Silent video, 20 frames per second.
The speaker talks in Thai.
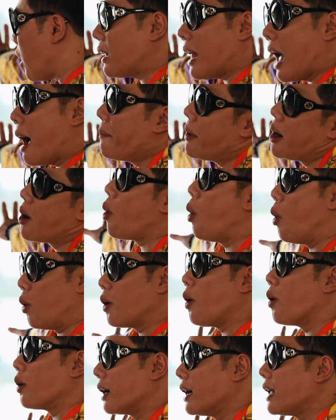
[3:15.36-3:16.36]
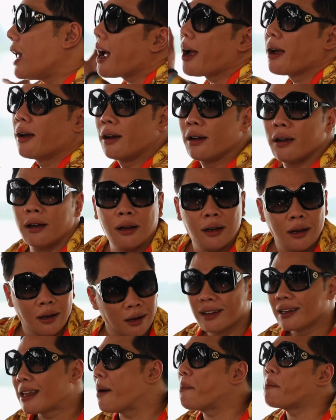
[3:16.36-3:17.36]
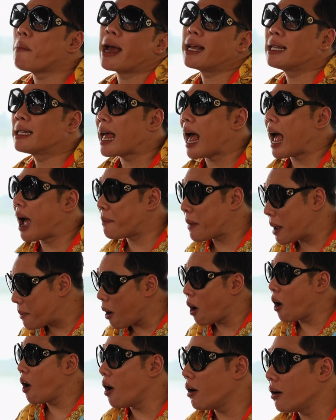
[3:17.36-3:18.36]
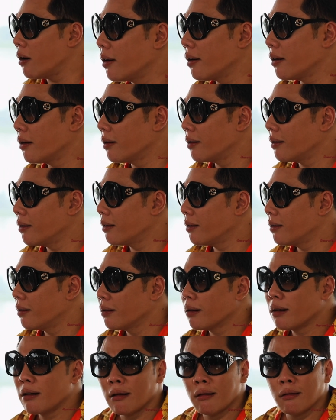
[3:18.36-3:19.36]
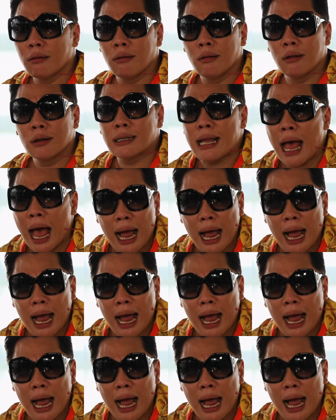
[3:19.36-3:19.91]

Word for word: อหน้าบึงโขงหลงเลยนะทำไมสร้างไม่บอกสร้า